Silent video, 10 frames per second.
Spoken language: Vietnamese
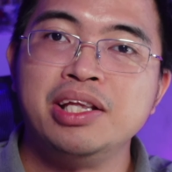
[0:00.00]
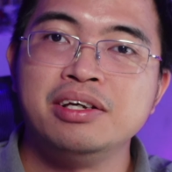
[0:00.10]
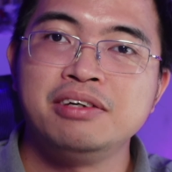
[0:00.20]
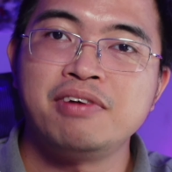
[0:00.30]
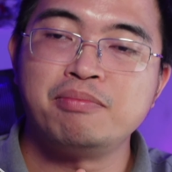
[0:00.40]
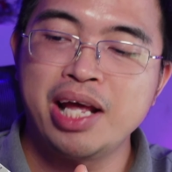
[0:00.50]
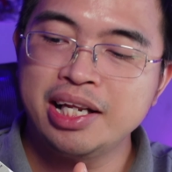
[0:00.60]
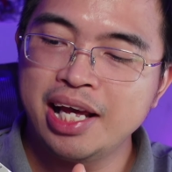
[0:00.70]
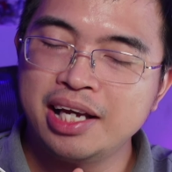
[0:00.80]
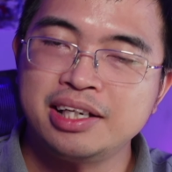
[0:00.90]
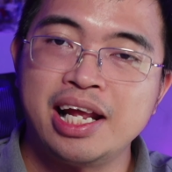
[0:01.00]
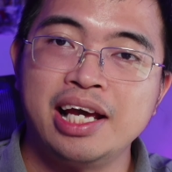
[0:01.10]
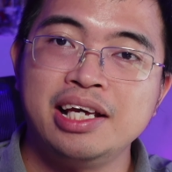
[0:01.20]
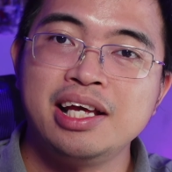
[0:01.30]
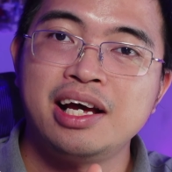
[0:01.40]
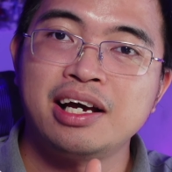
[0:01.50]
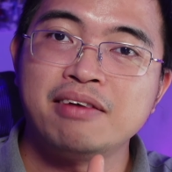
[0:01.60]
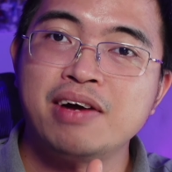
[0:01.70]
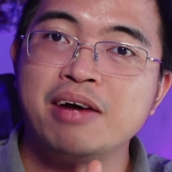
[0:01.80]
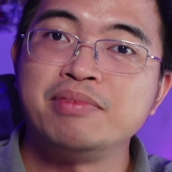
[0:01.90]
bên dưới phần led ha để à,
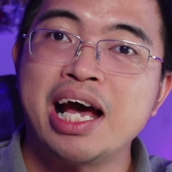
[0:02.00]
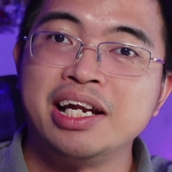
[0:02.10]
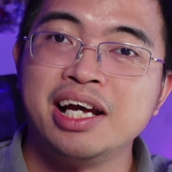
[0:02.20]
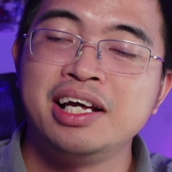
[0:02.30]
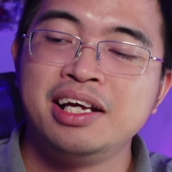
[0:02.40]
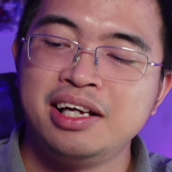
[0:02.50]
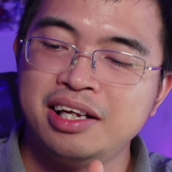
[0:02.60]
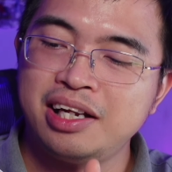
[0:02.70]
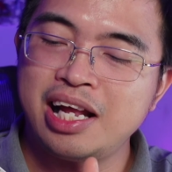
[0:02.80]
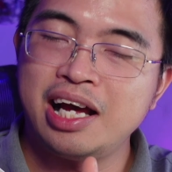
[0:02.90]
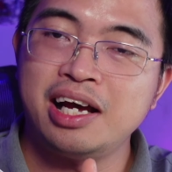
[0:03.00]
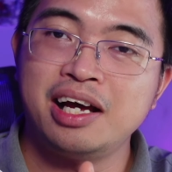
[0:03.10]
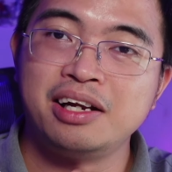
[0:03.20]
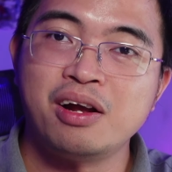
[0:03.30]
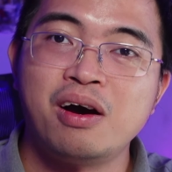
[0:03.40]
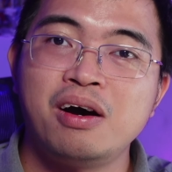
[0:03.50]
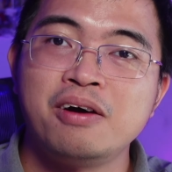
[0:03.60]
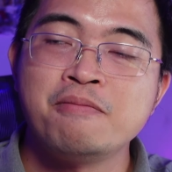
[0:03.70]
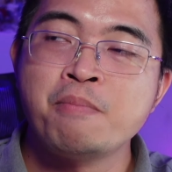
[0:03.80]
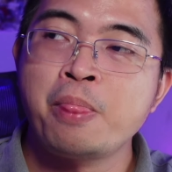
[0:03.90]
cái phần âm thanh á là
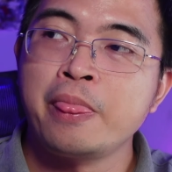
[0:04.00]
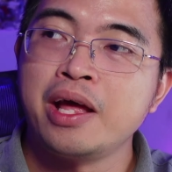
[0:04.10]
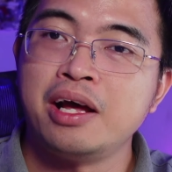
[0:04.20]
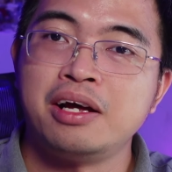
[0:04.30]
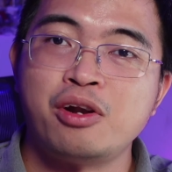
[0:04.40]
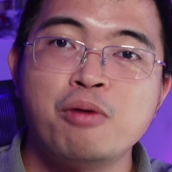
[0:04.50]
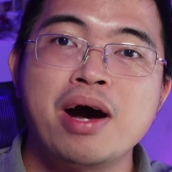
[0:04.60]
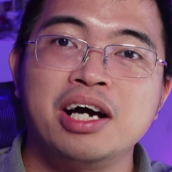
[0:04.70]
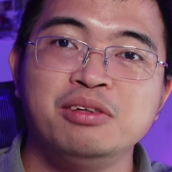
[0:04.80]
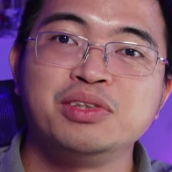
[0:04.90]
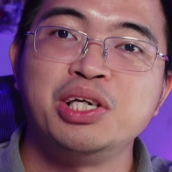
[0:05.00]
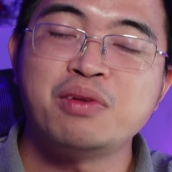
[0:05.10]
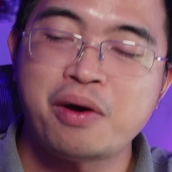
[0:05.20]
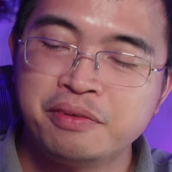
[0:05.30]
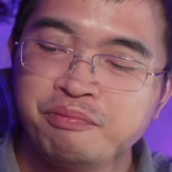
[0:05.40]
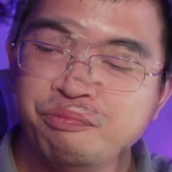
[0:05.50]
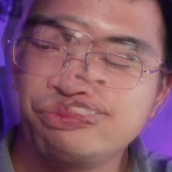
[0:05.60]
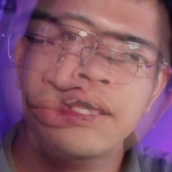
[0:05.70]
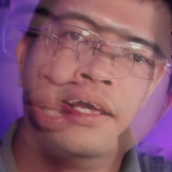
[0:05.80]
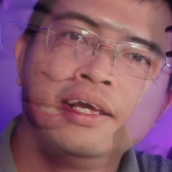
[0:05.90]
nó à, nổi bật hơn chút xíu thôi
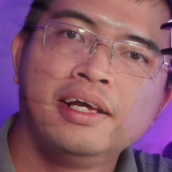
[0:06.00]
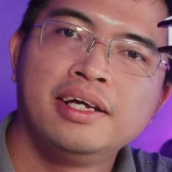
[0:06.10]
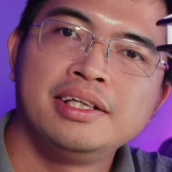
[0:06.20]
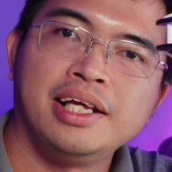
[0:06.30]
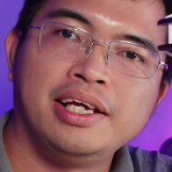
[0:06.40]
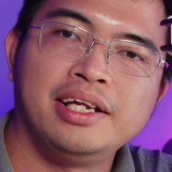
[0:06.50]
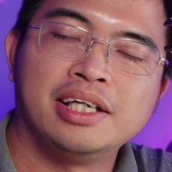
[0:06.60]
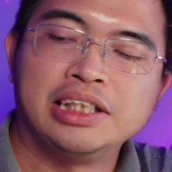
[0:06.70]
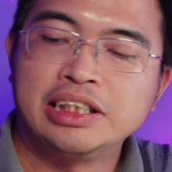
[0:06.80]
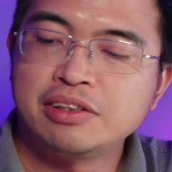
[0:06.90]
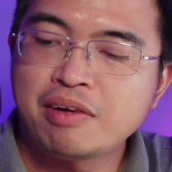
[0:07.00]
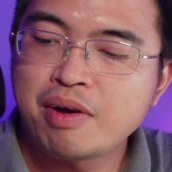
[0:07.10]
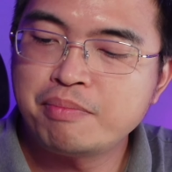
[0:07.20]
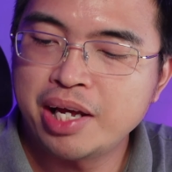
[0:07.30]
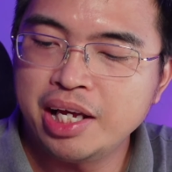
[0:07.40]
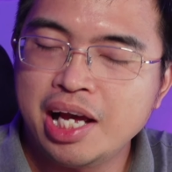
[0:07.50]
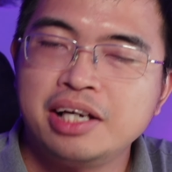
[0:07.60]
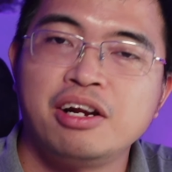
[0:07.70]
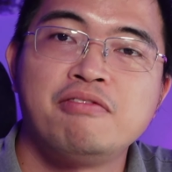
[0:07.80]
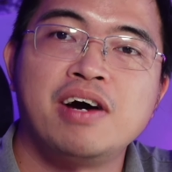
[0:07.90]
thì NG68AP á
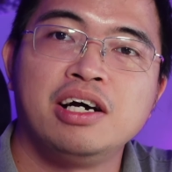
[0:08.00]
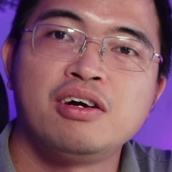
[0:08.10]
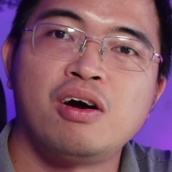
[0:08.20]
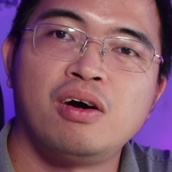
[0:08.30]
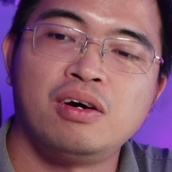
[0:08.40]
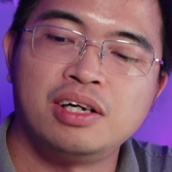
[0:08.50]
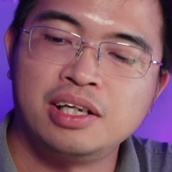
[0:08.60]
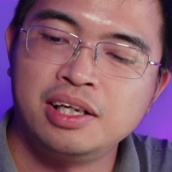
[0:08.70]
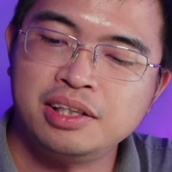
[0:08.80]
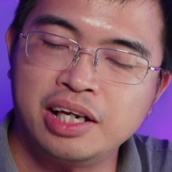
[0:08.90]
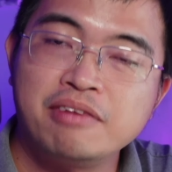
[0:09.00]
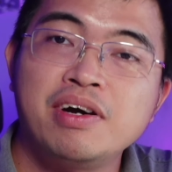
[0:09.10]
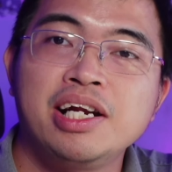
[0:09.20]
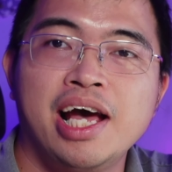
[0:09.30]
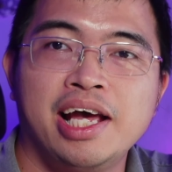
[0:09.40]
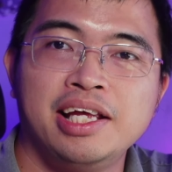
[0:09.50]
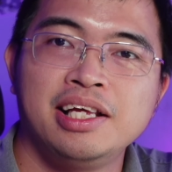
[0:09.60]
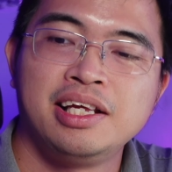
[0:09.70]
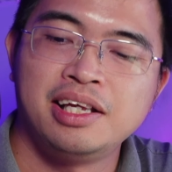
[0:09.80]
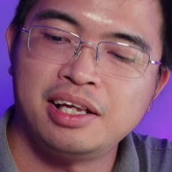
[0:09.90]
nó vẫn còn những cái vấn đề
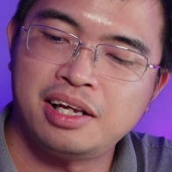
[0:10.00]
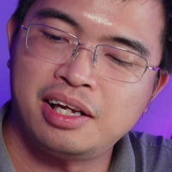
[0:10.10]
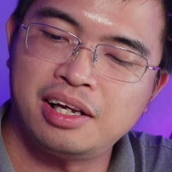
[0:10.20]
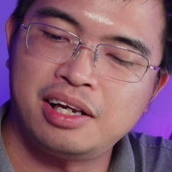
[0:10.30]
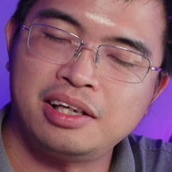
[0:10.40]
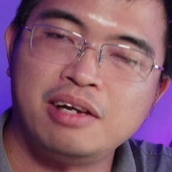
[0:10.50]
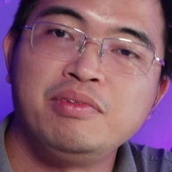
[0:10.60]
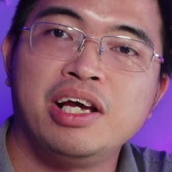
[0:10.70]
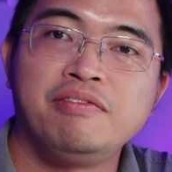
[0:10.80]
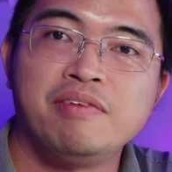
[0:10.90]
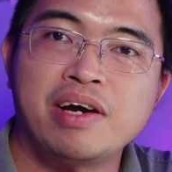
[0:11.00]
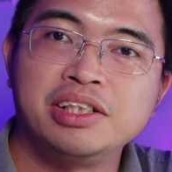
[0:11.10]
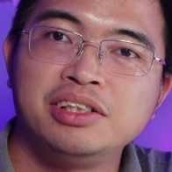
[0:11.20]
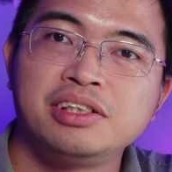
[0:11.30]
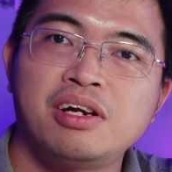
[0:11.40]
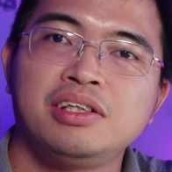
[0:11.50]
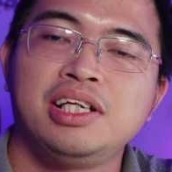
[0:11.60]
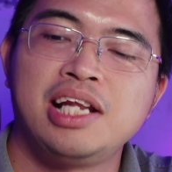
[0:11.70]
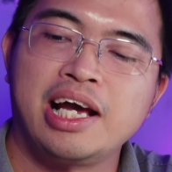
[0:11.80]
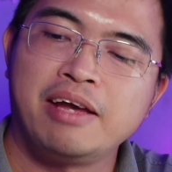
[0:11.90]
à, giống như ở phiên bản trước đó
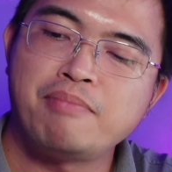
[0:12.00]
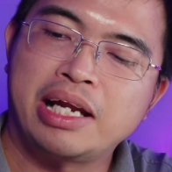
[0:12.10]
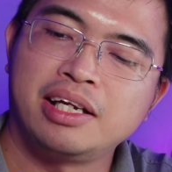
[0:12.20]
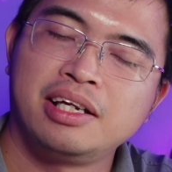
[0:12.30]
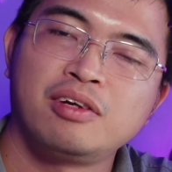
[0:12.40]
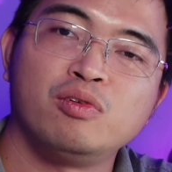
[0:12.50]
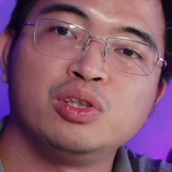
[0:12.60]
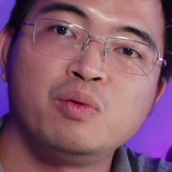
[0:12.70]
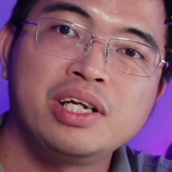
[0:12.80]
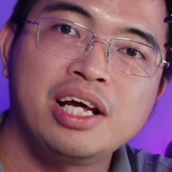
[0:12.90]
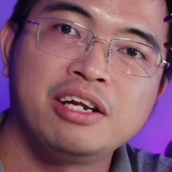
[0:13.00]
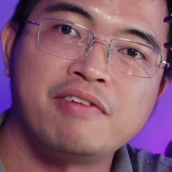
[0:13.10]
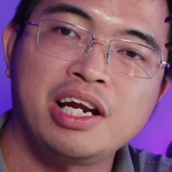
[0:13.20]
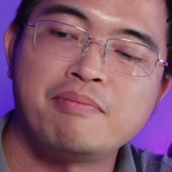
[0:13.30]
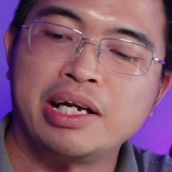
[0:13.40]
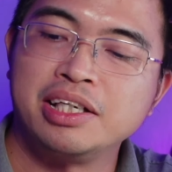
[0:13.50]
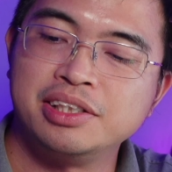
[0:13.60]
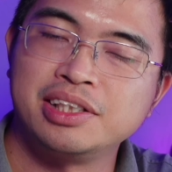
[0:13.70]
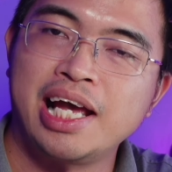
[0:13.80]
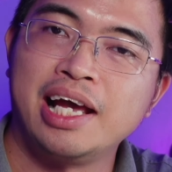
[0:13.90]
chính là cái mạch của switch đó, nó vẫn là mạch
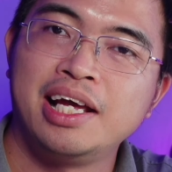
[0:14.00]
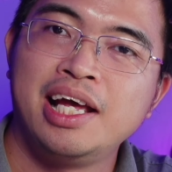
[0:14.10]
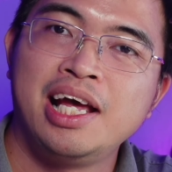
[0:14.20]
ngược ha